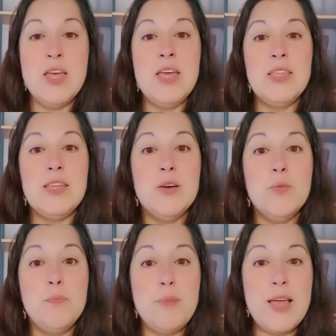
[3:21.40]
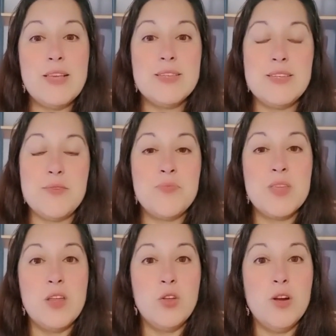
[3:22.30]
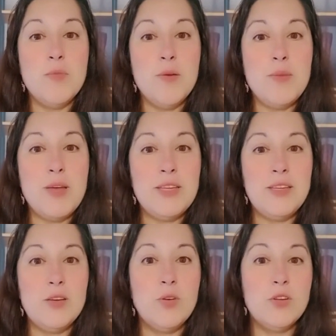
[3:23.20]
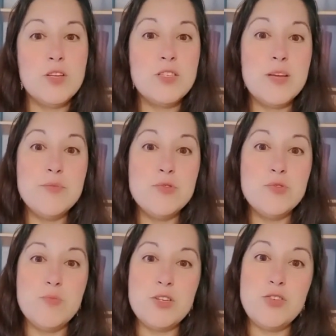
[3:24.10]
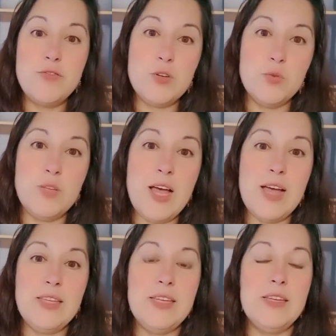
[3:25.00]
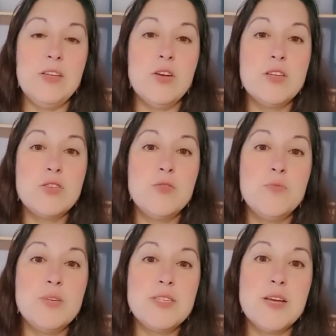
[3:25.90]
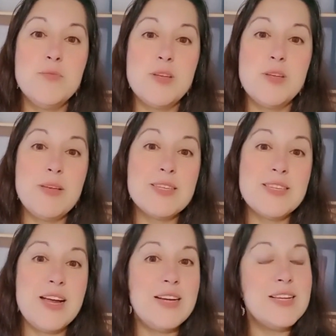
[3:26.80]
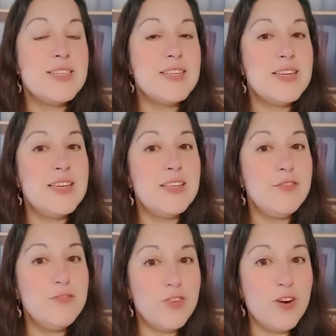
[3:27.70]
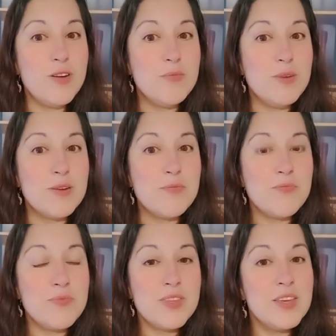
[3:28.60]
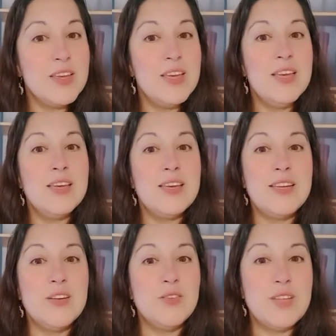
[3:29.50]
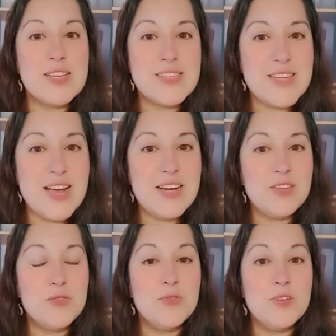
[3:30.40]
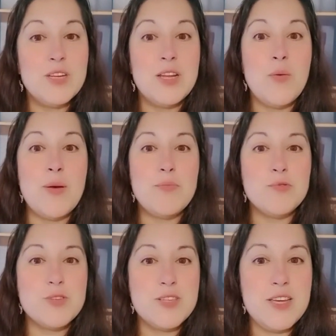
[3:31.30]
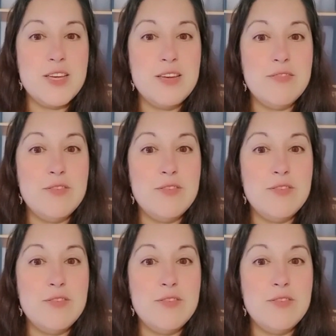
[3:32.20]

Então, pense. Normalmente, quando nós temos uma dificuldade, nós começamos a pensar da seguinte forma: que não dá certo, que não é possível,